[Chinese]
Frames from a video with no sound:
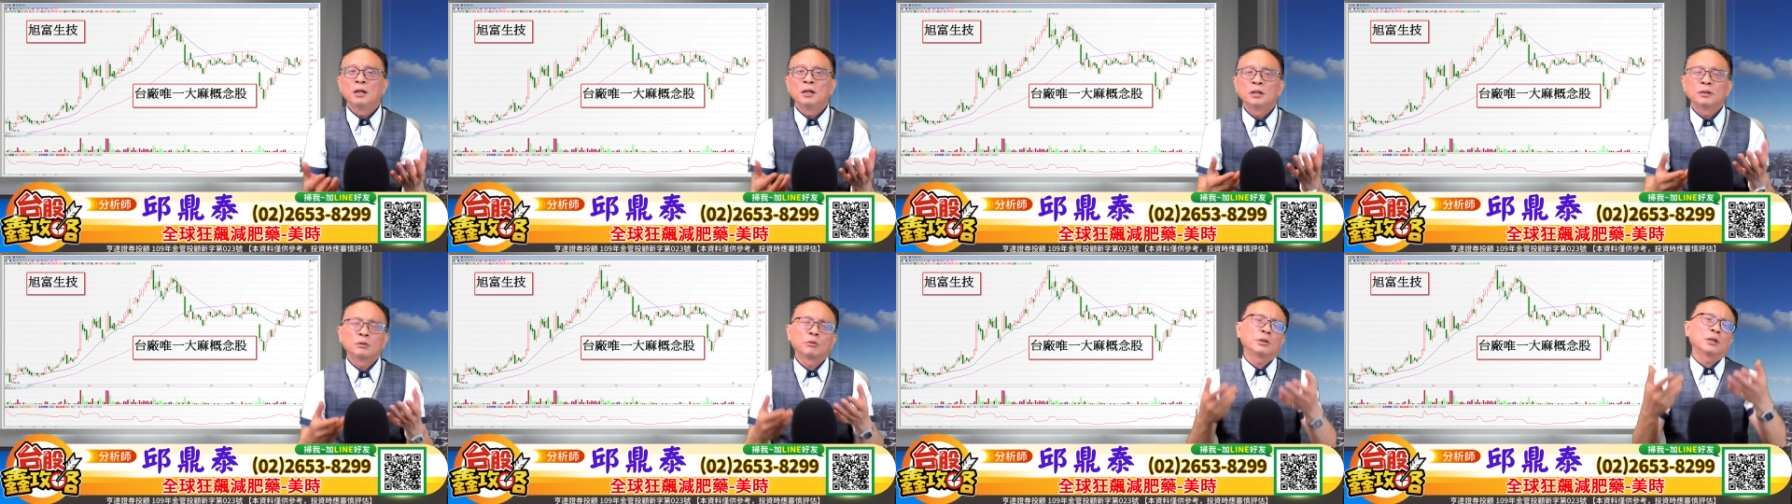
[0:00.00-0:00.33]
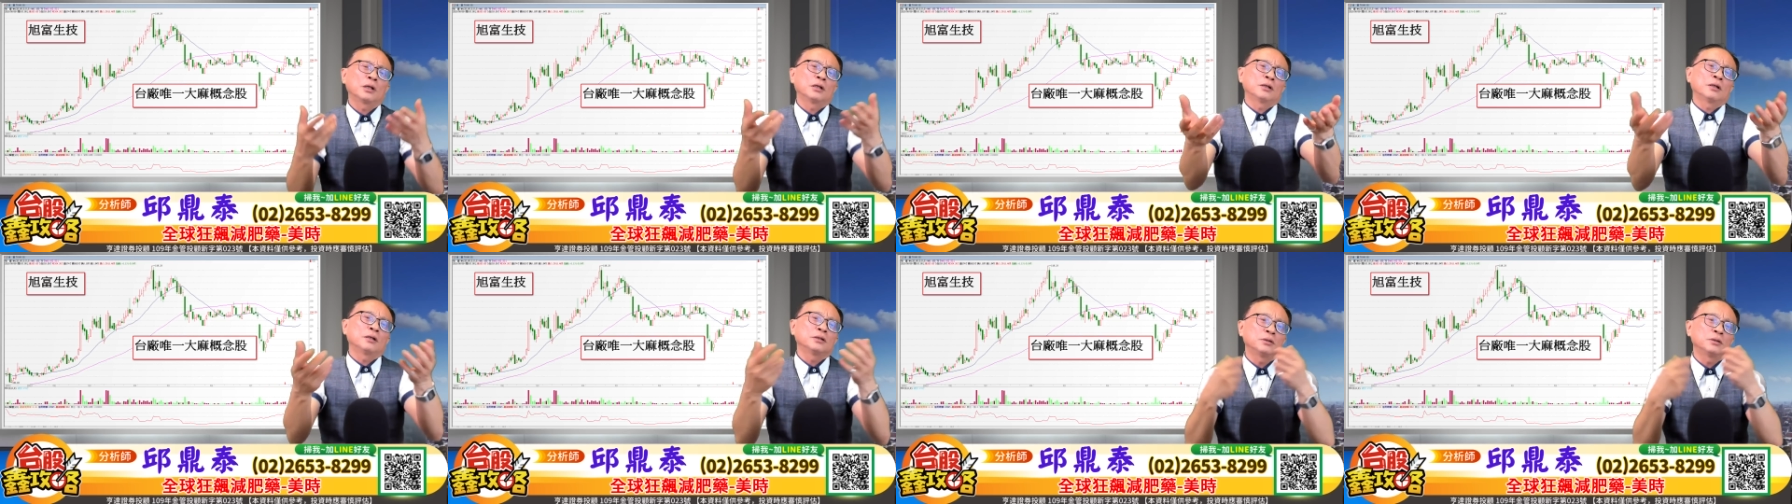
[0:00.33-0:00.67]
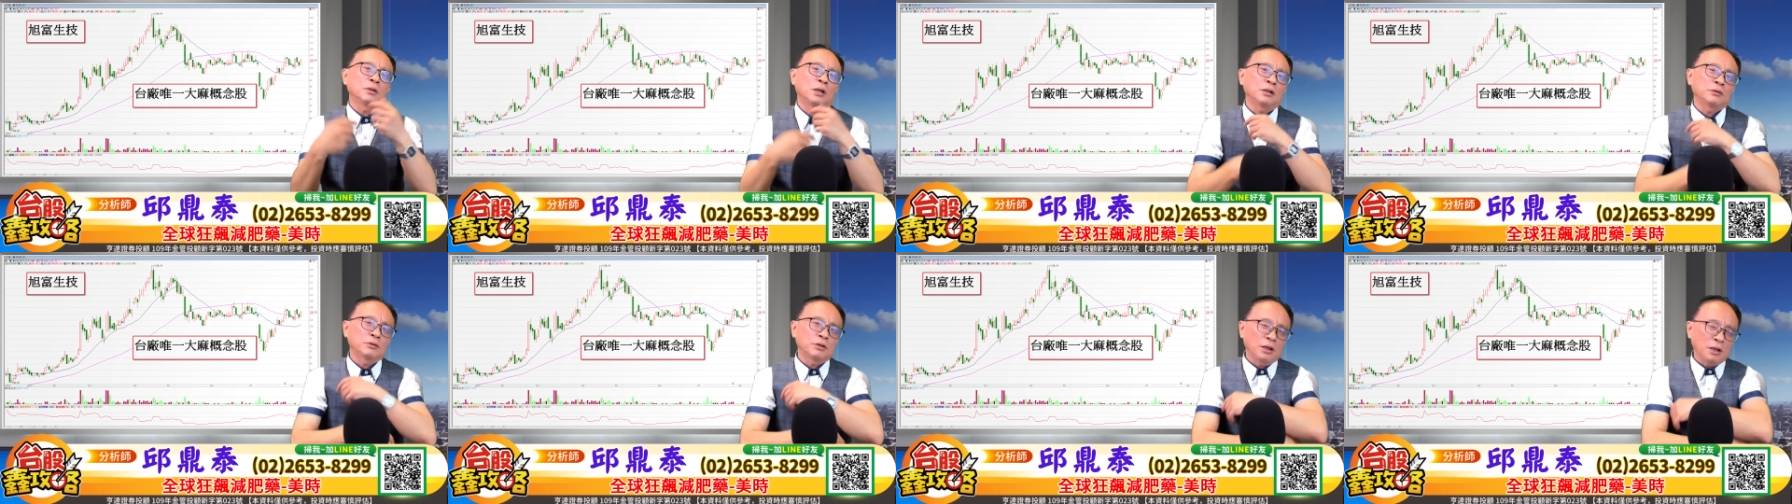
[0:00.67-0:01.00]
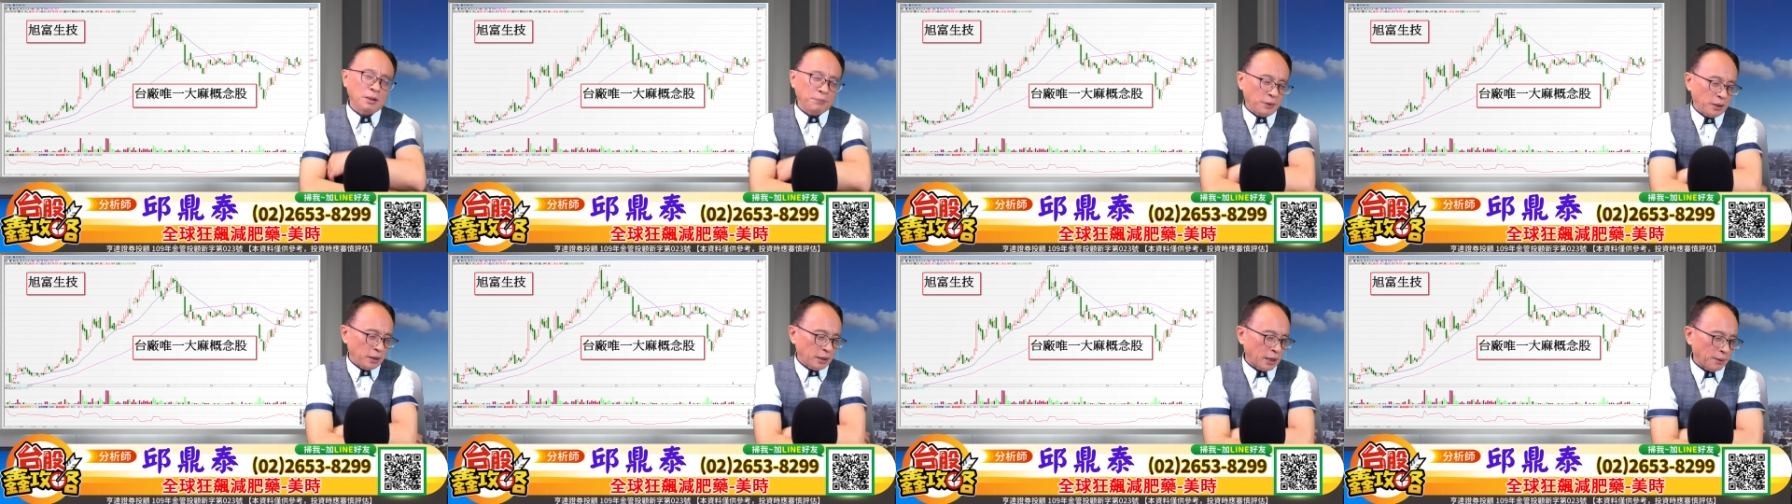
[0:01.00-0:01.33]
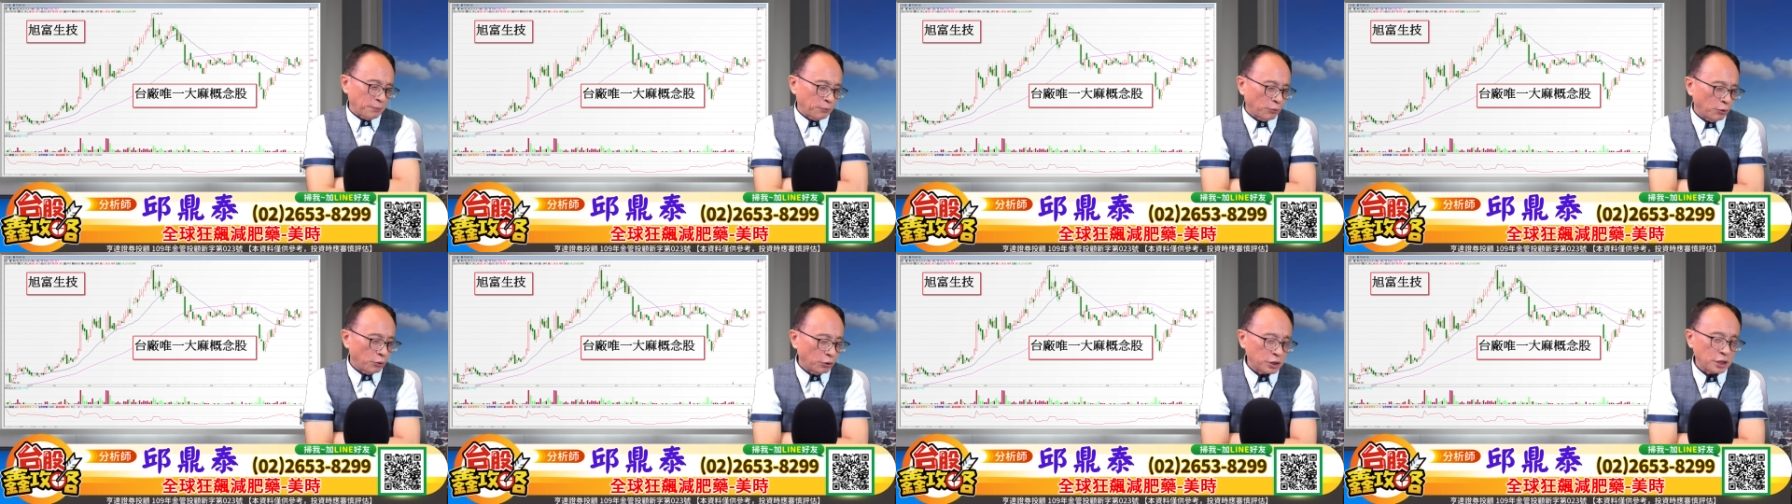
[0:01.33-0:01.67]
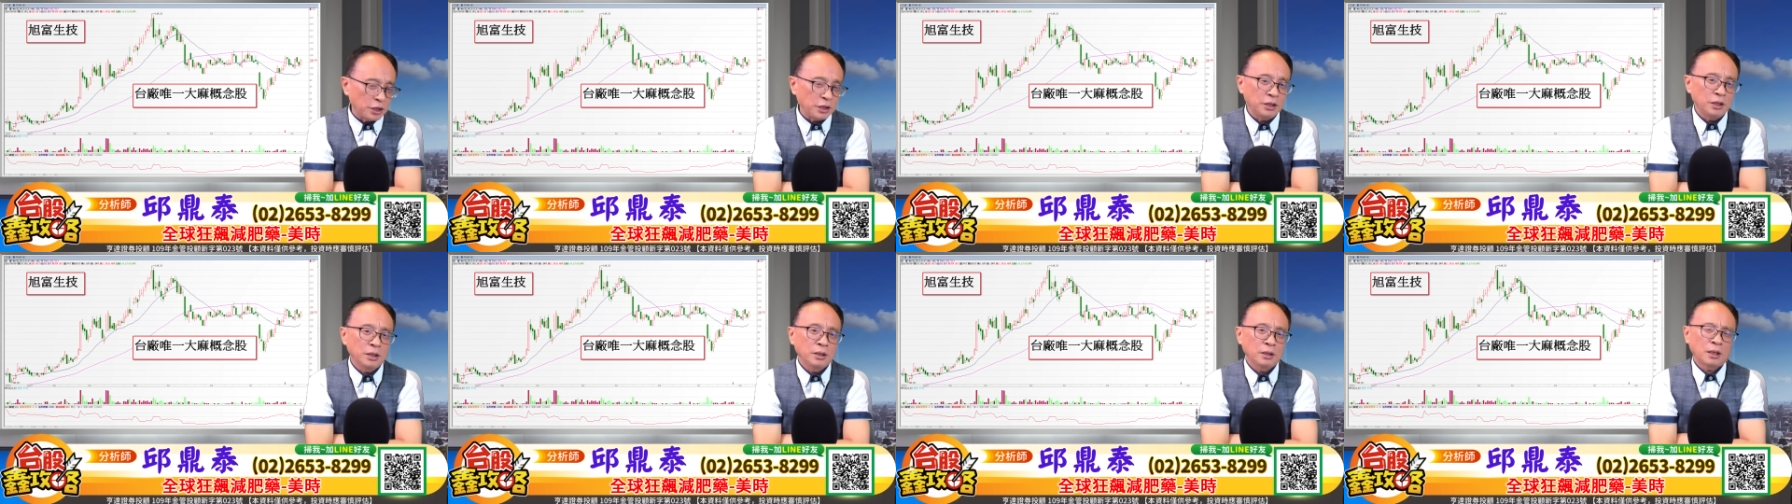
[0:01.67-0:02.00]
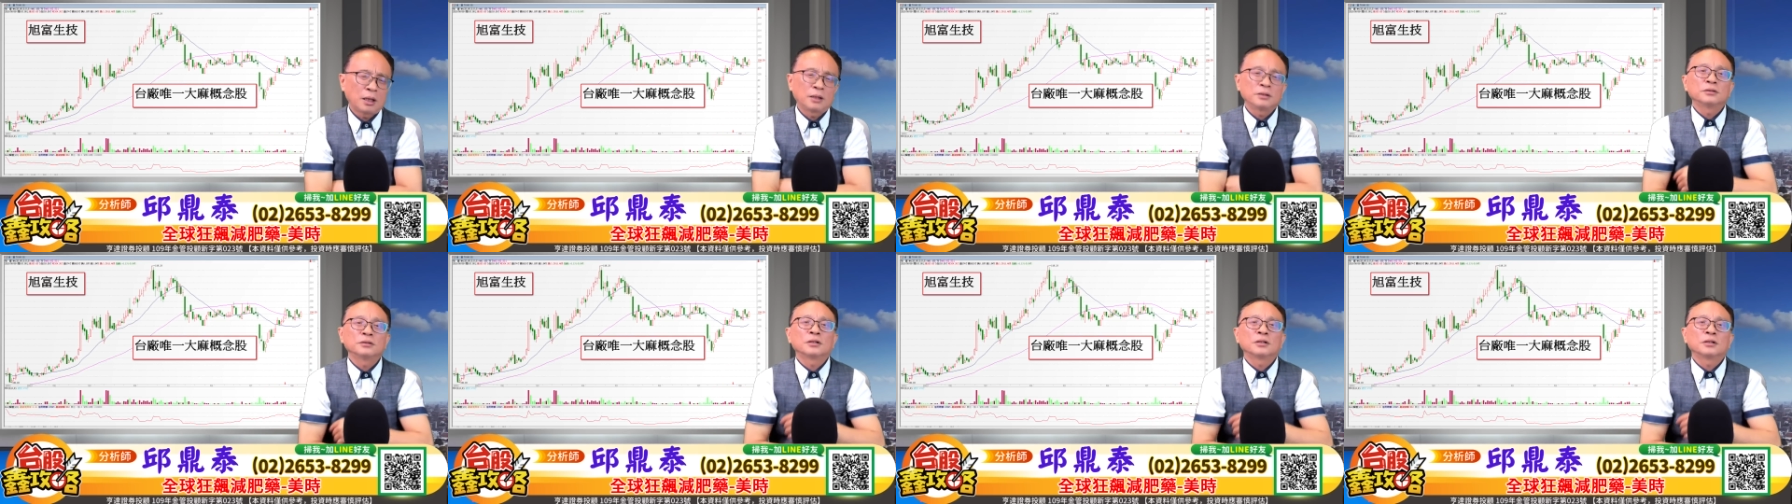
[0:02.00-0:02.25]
我老是话对你别阿无去啊，